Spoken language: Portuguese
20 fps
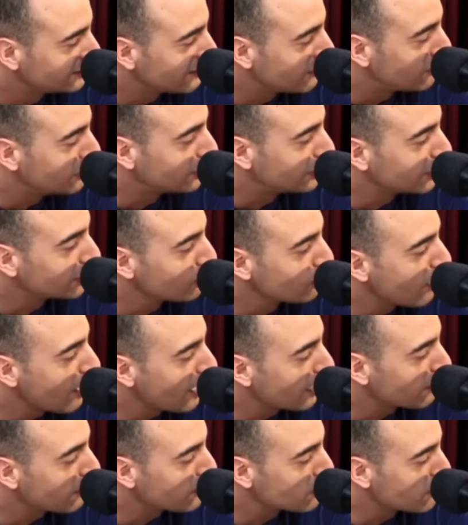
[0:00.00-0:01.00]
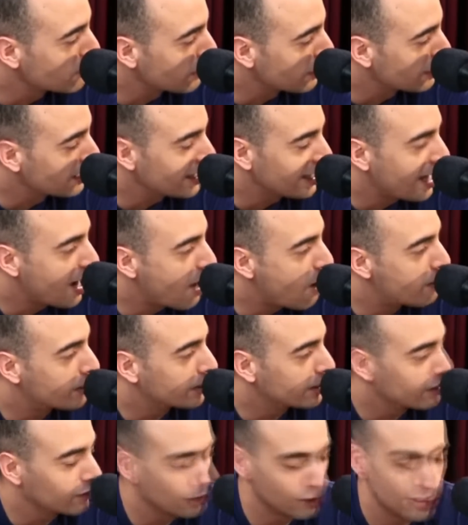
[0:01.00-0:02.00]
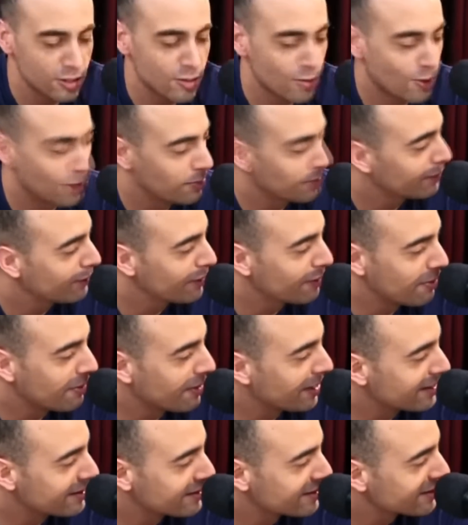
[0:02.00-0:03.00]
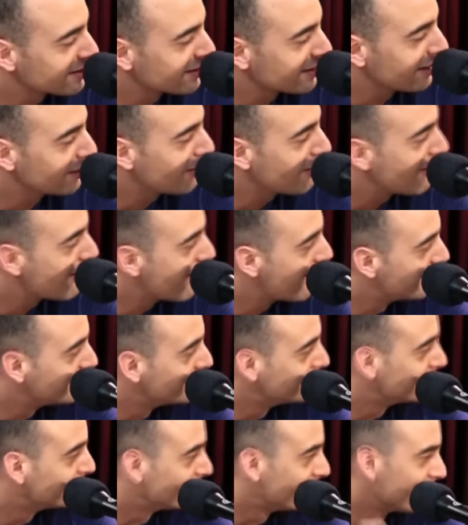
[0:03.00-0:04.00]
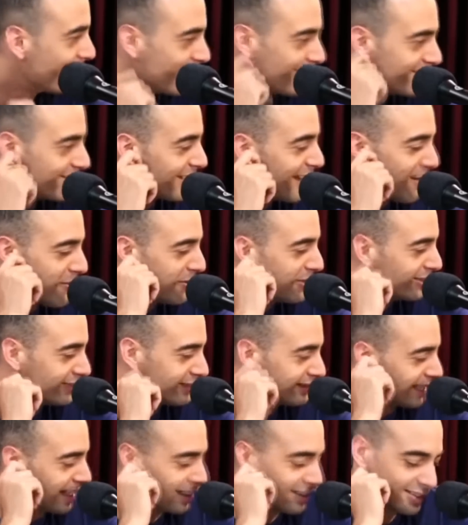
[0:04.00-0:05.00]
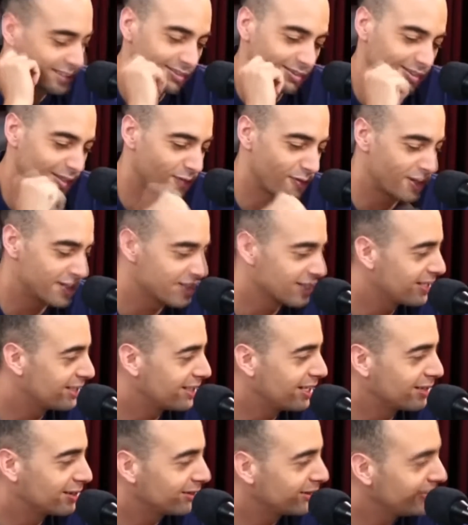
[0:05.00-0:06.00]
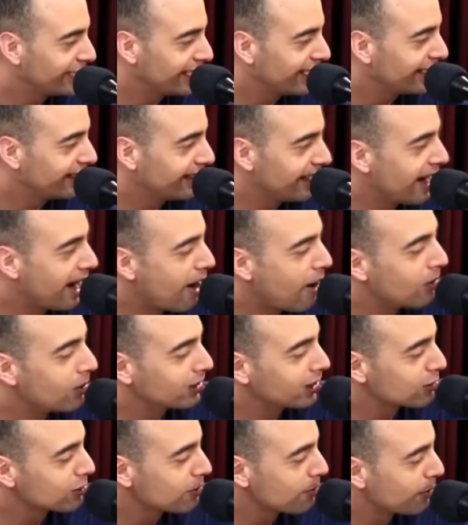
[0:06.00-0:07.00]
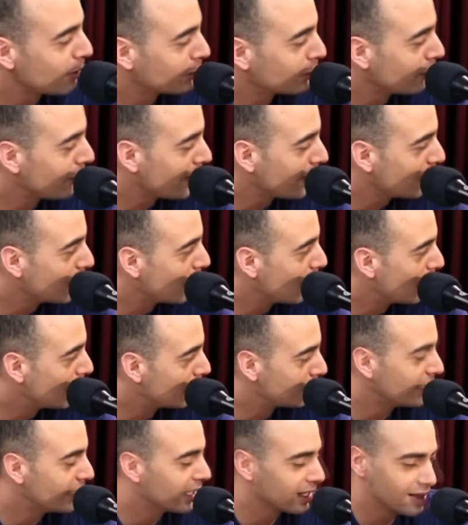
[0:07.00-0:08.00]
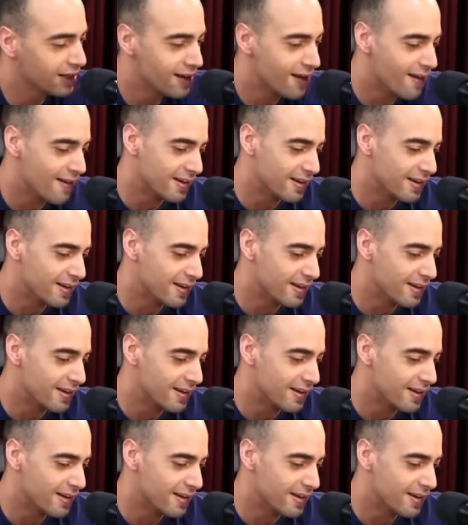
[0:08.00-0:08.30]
Foi tanto cara que passou por ali que a alma dela falou: nesse corpo eu não fico mais. Que isso, cara? Não dá, mano, não dá. O que, você faz aqui dentro, ninguém, nem a alma dela suportou ficar que no pessoal isso, dela. Cara?